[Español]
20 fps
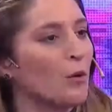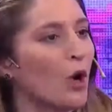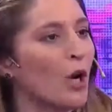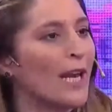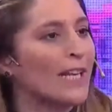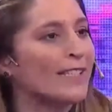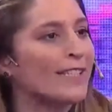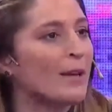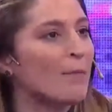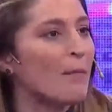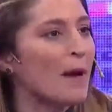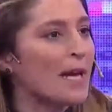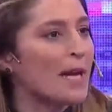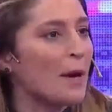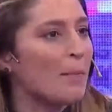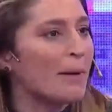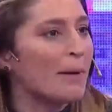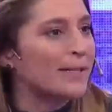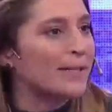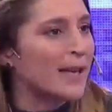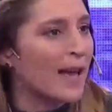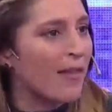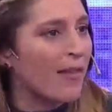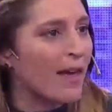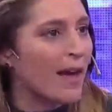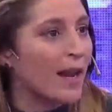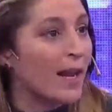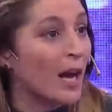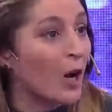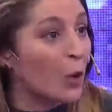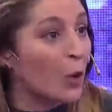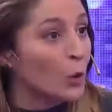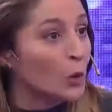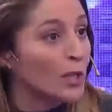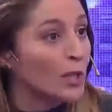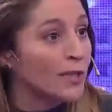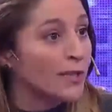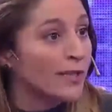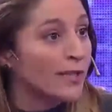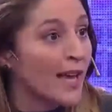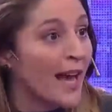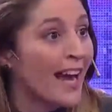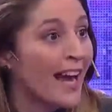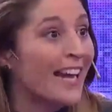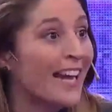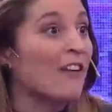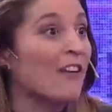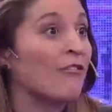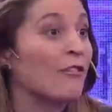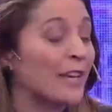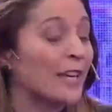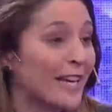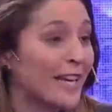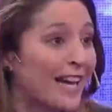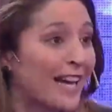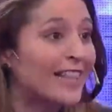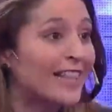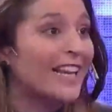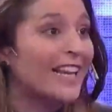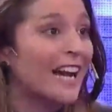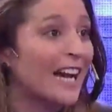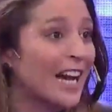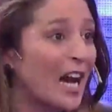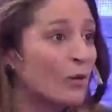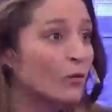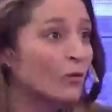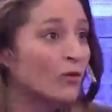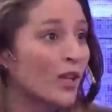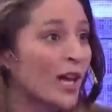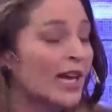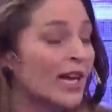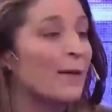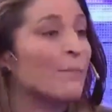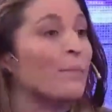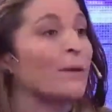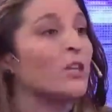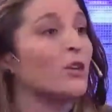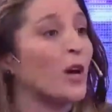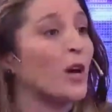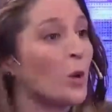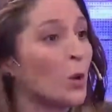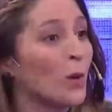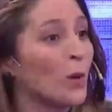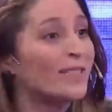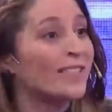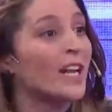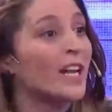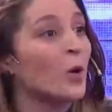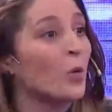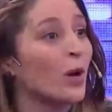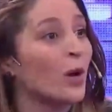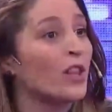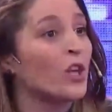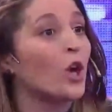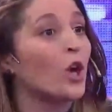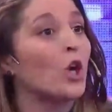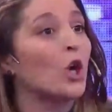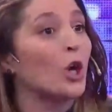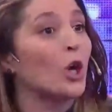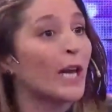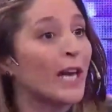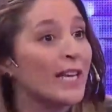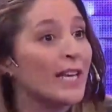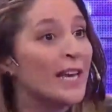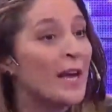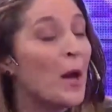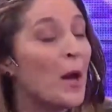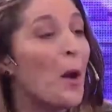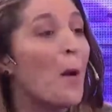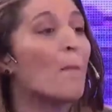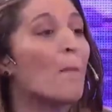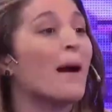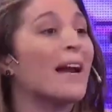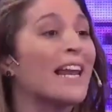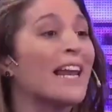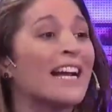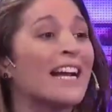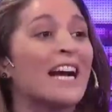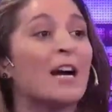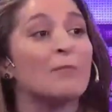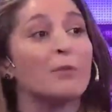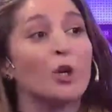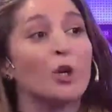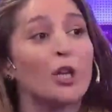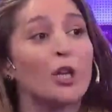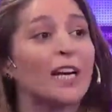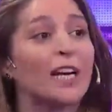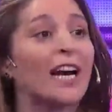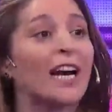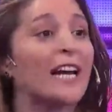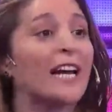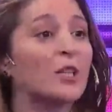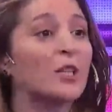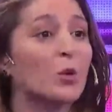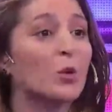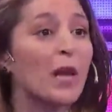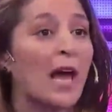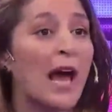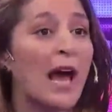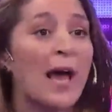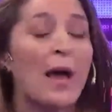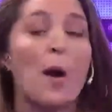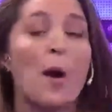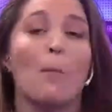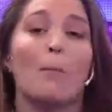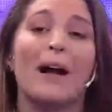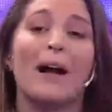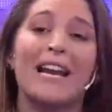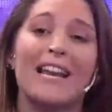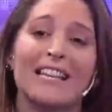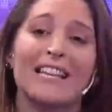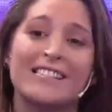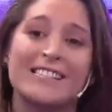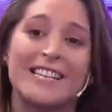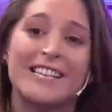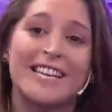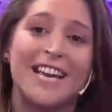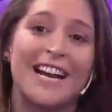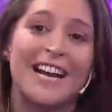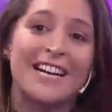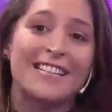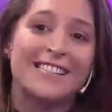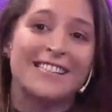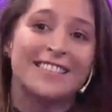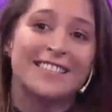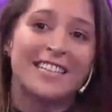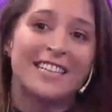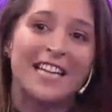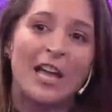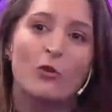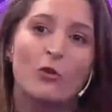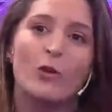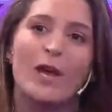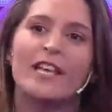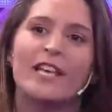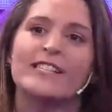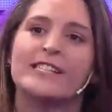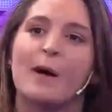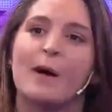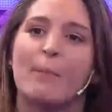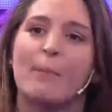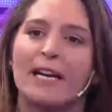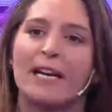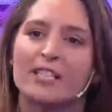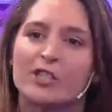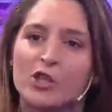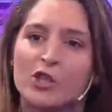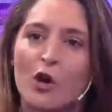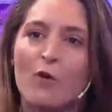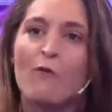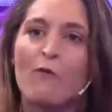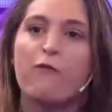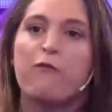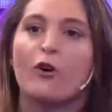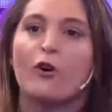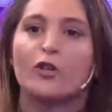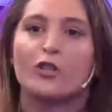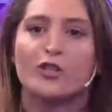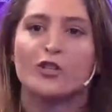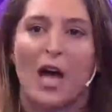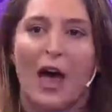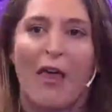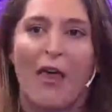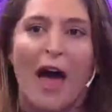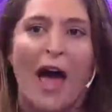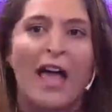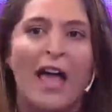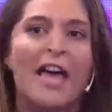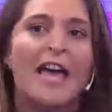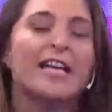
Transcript: La semana pasada, la justicia, la fiscal de la causa, le pidió al juez y el juez dio el ok para el cambio de carátula para decir que acá se trata de una desaparición forzada.